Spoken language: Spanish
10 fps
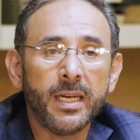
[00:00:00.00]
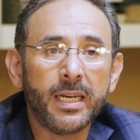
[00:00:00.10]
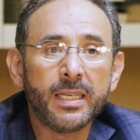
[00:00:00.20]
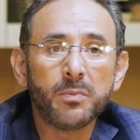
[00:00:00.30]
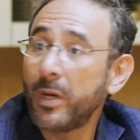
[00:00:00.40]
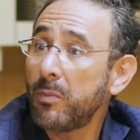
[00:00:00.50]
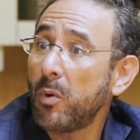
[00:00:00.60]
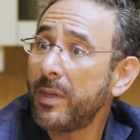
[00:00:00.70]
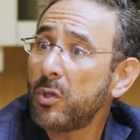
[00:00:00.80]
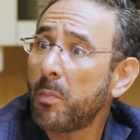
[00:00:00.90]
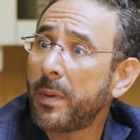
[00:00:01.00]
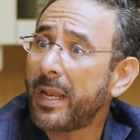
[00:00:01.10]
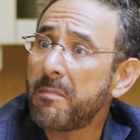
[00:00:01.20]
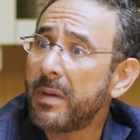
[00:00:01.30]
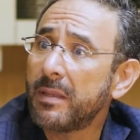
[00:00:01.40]
¿Es buen momento para
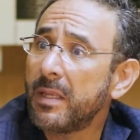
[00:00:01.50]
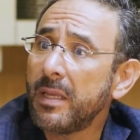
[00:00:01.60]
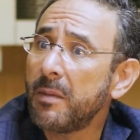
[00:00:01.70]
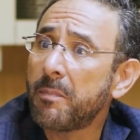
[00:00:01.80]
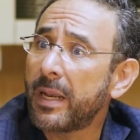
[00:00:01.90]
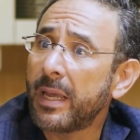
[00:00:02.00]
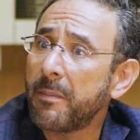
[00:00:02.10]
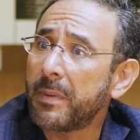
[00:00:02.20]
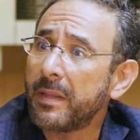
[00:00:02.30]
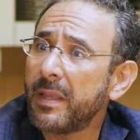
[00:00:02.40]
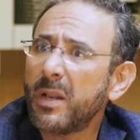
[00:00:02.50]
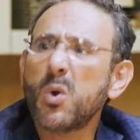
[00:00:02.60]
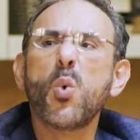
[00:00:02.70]
invertir y para emprender